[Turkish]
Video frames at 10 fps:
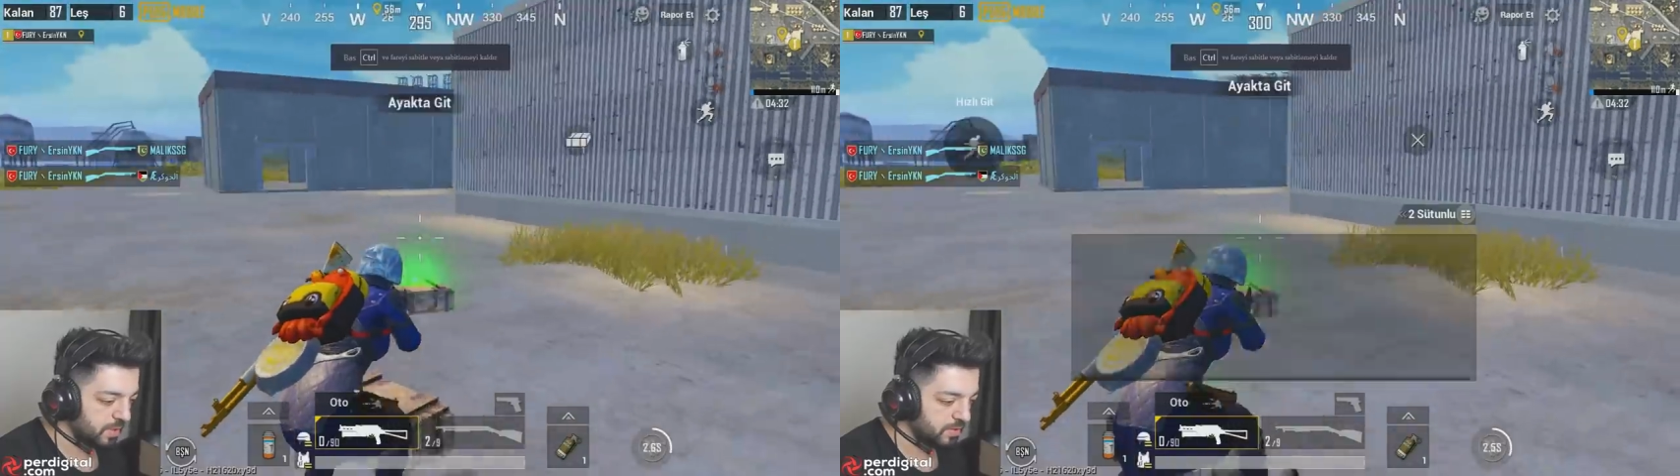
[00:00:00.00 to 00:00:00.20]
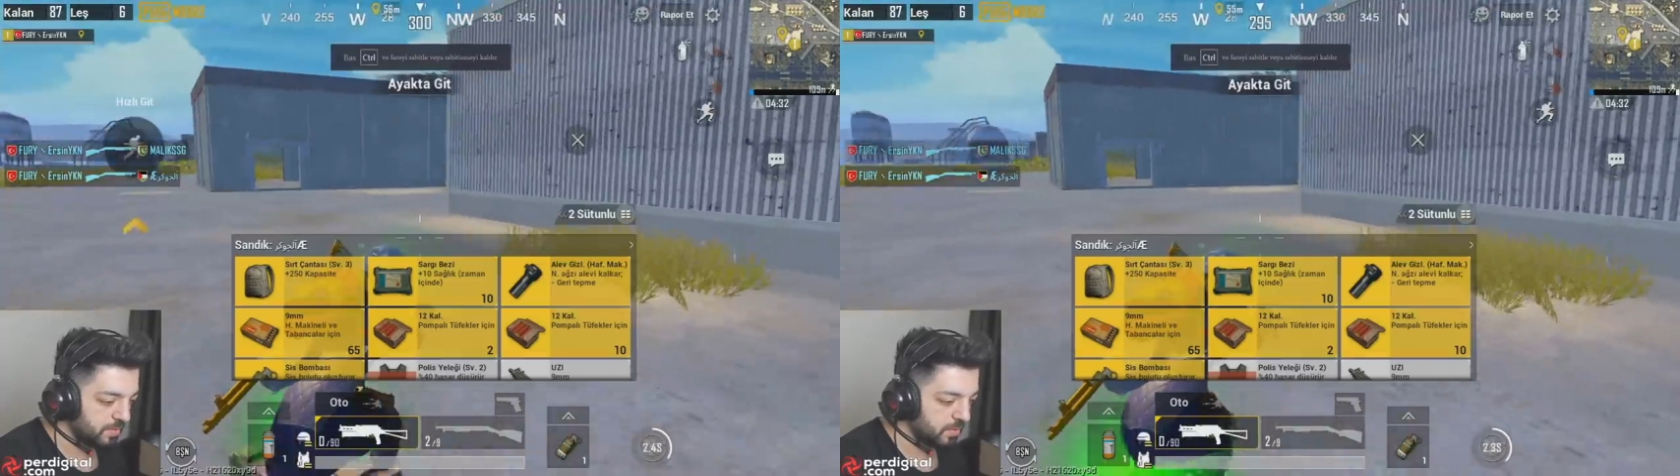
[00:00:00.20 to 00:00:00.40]

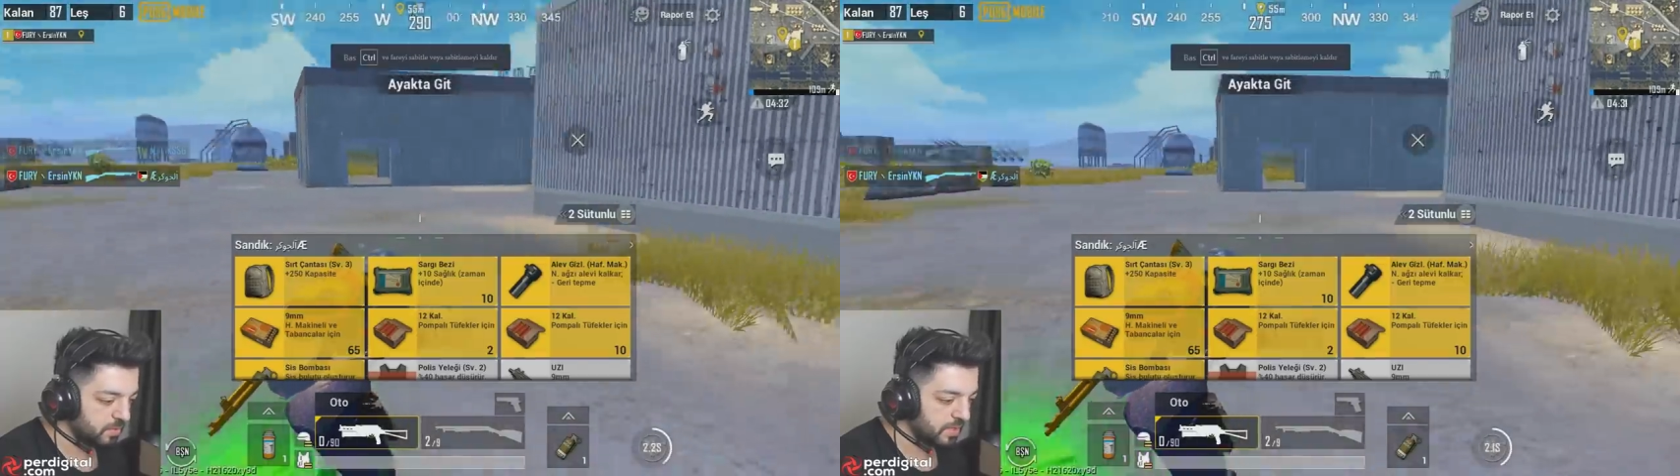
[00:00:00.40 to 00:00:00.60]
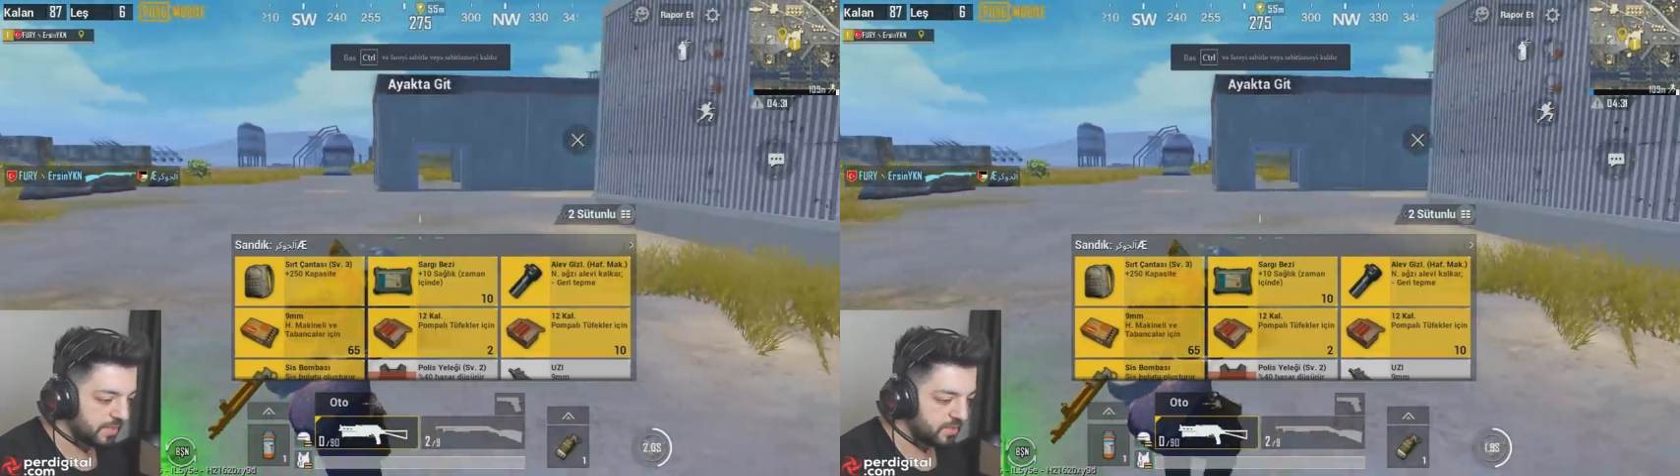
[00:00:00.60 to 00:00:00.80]
Yani bir,
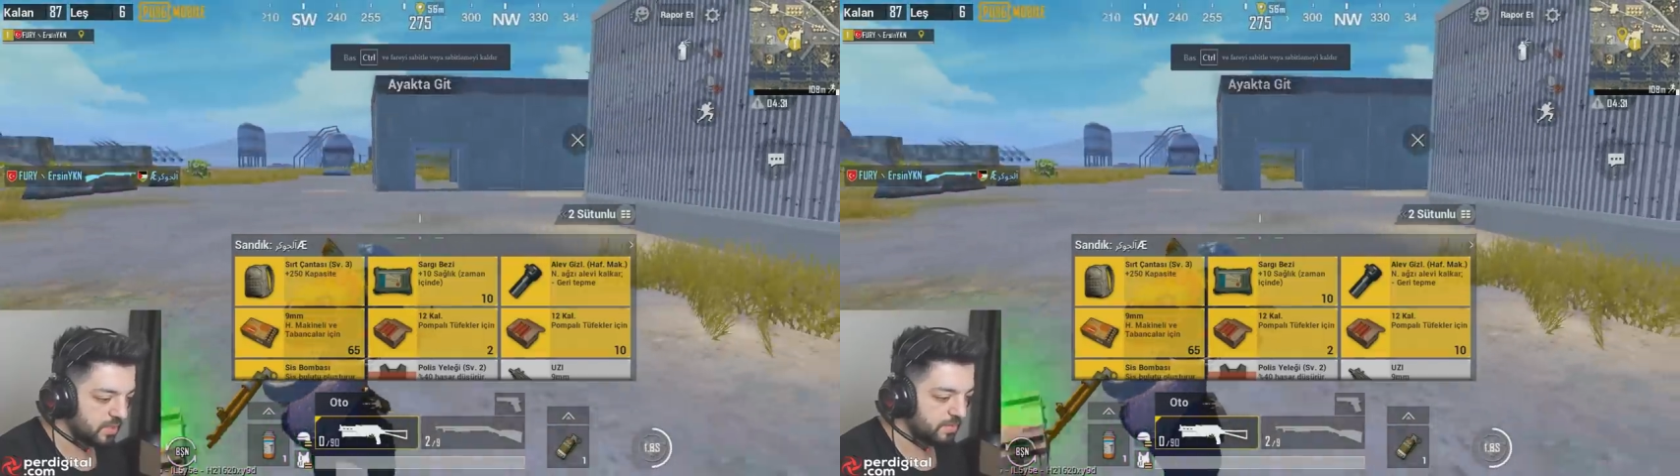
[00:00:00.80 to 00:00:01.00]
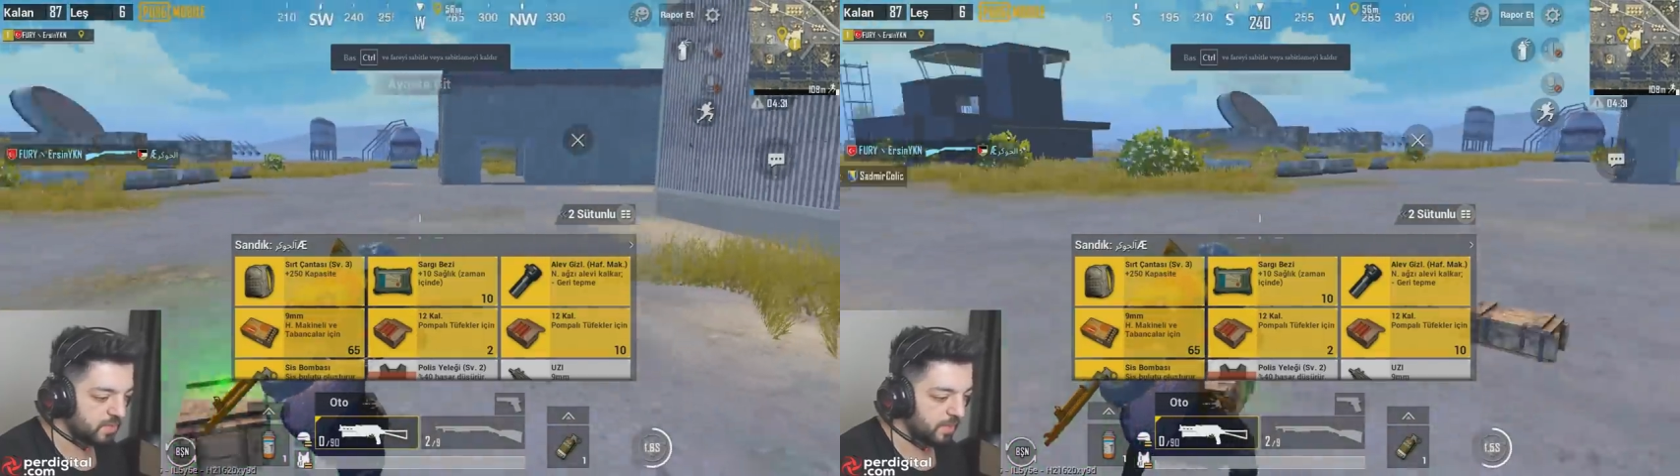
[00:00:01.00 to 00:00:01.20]

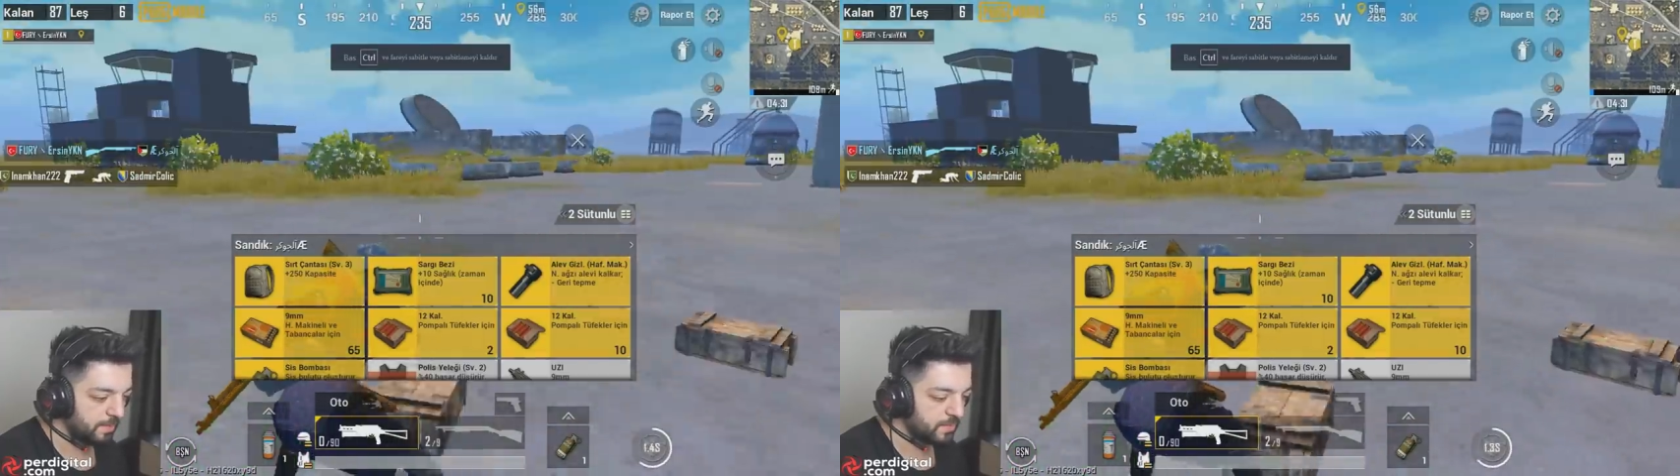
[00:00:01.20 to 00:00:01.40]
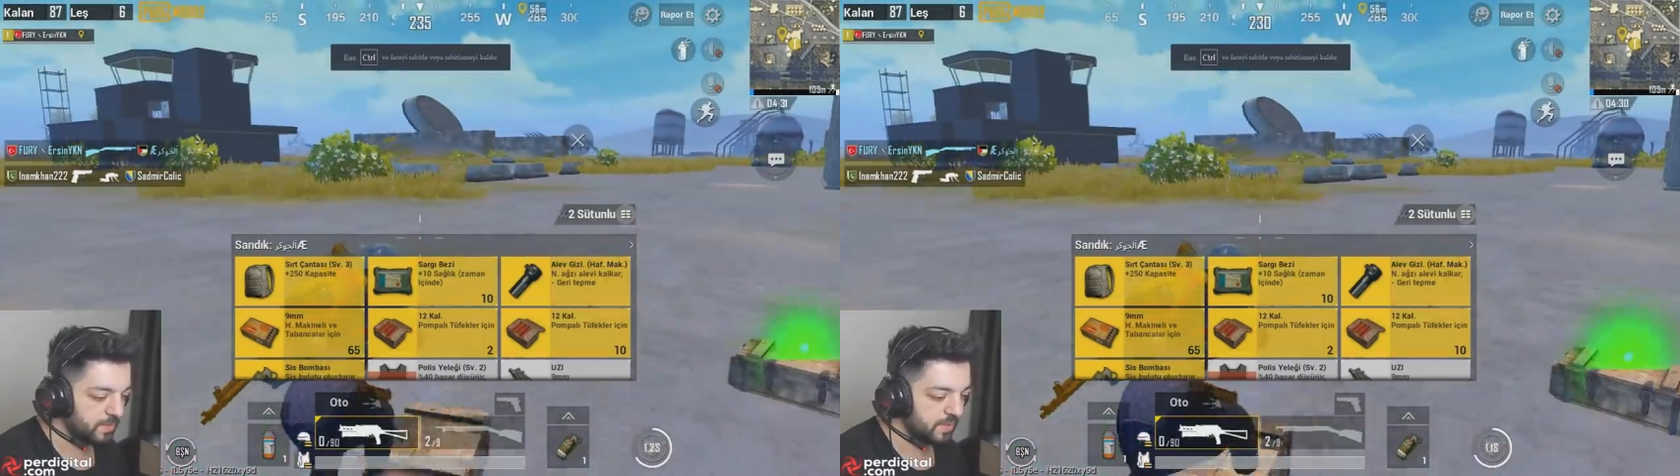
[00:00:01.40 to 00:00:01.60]
tehlikeli bir şey
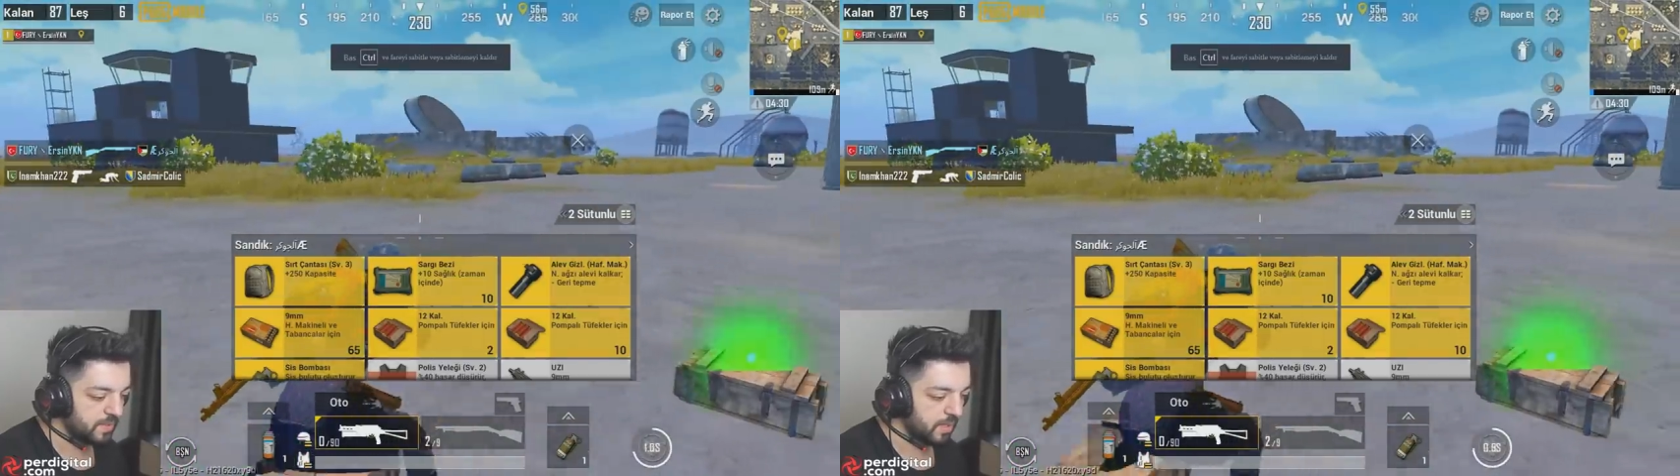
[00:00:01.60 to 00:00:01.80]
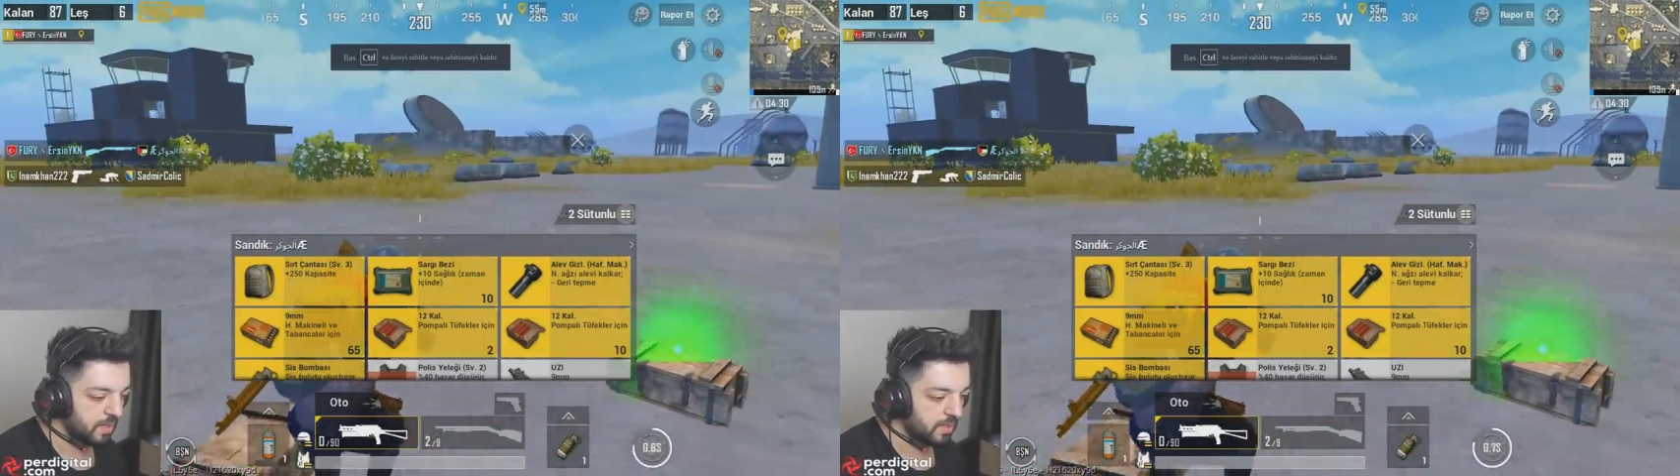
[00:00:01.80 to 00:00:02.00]
yapmış
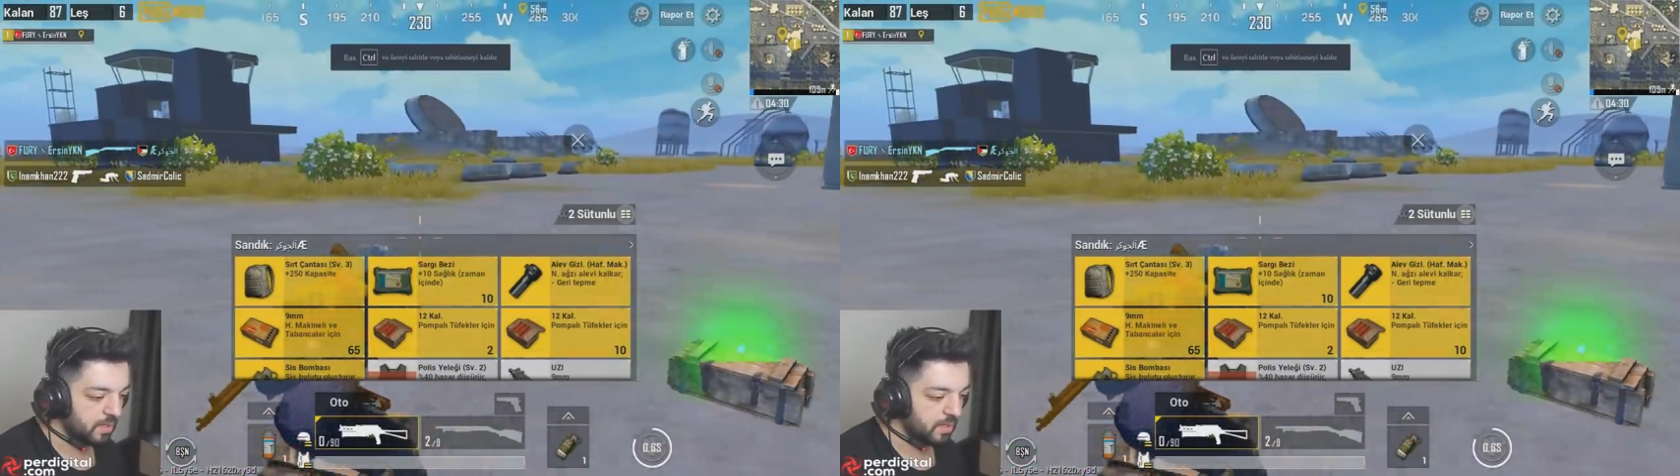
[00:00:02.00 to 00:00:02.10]
belli.